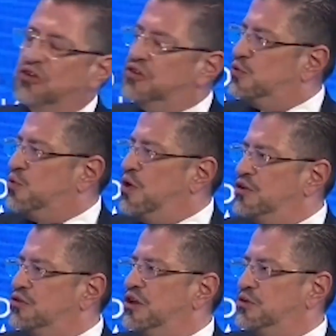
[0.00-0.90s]
Entonces,
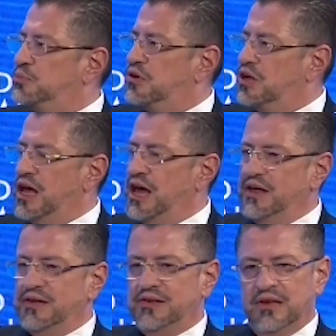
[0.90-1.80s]
¿cuáles son las
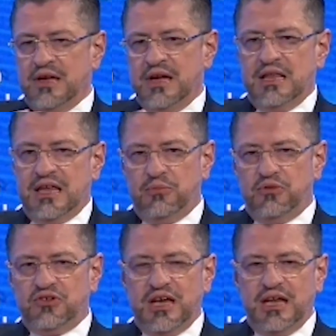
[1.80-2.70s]
prioridades?
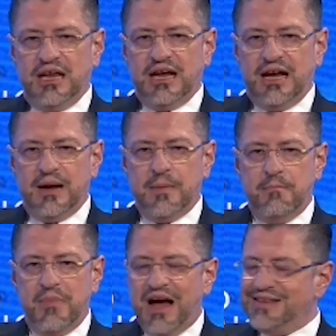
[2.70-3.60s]
Tenemos que generar
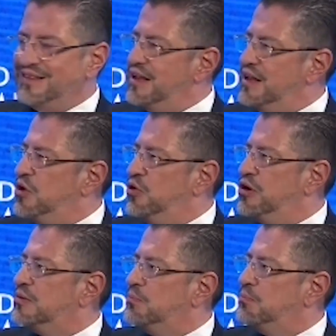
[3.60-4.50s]
más y
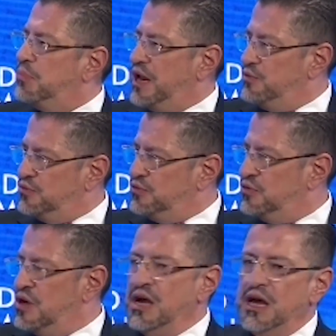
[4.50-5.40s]
mejores
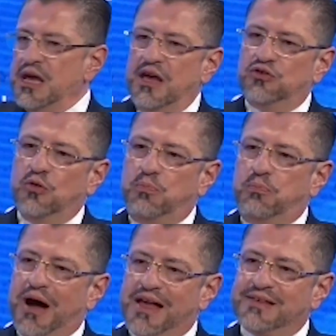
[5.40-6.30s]
empleos. Y eso
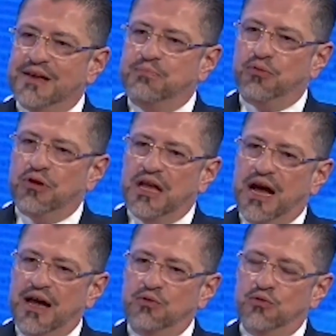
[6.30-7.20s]
pasa por
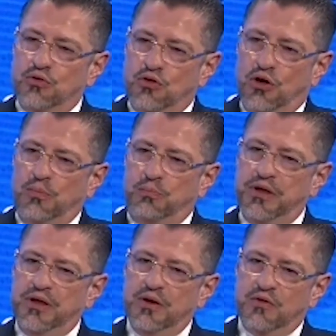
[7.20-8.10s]
dar un
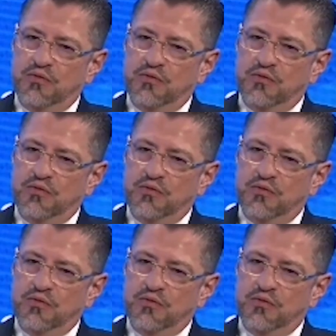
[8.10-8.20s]
golpe de